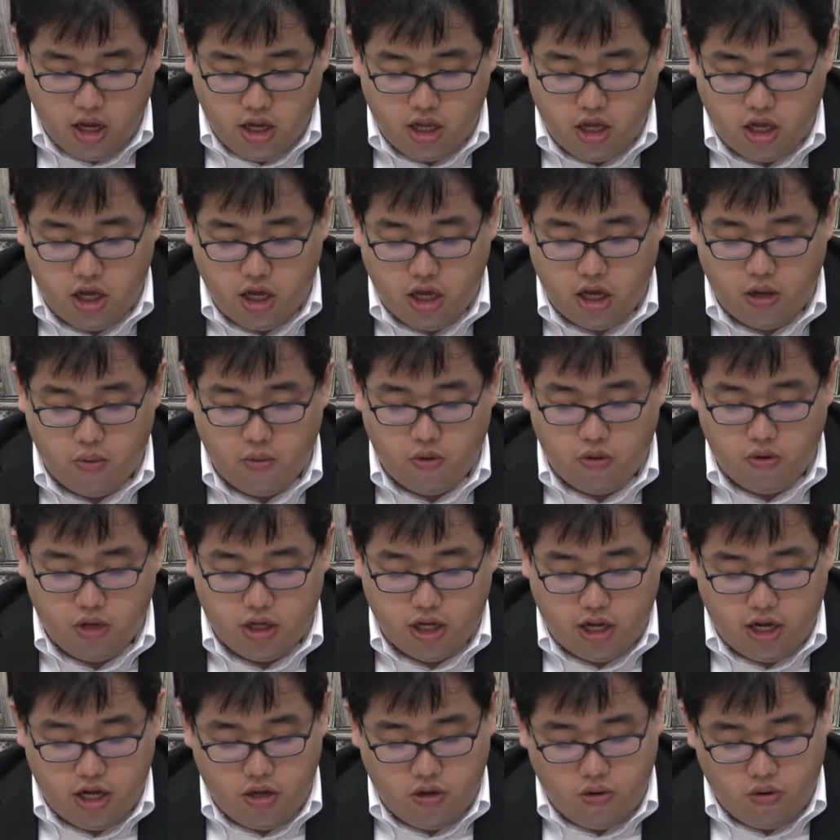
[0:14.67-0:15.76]
で、問
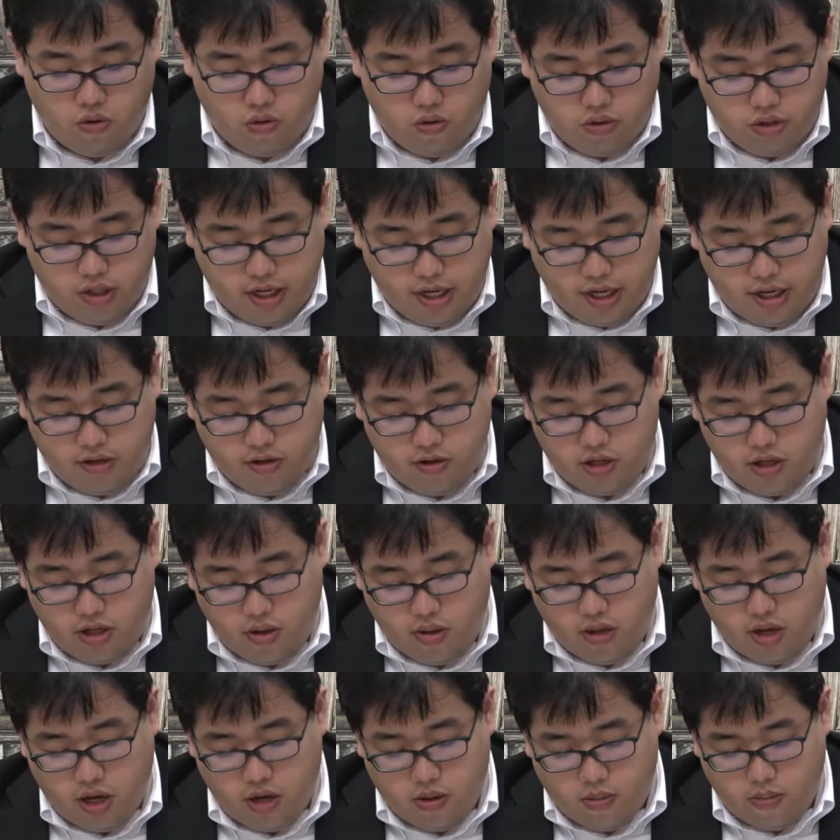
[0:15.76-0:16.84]
題の構成とし
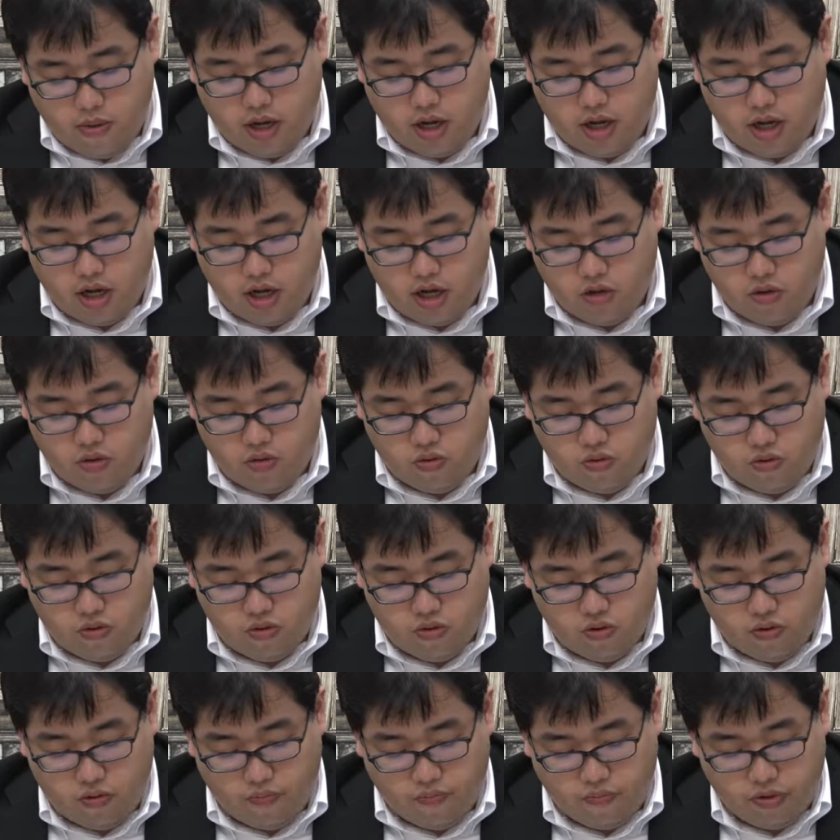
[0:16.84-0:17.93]
ては、まあ、あ
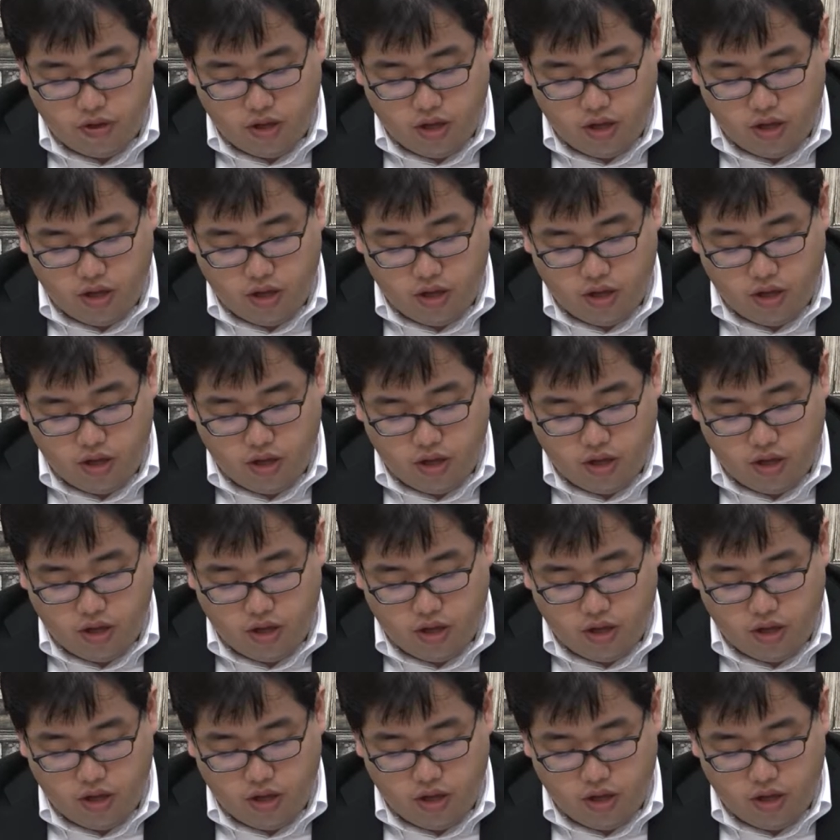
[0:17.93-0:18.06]
のー、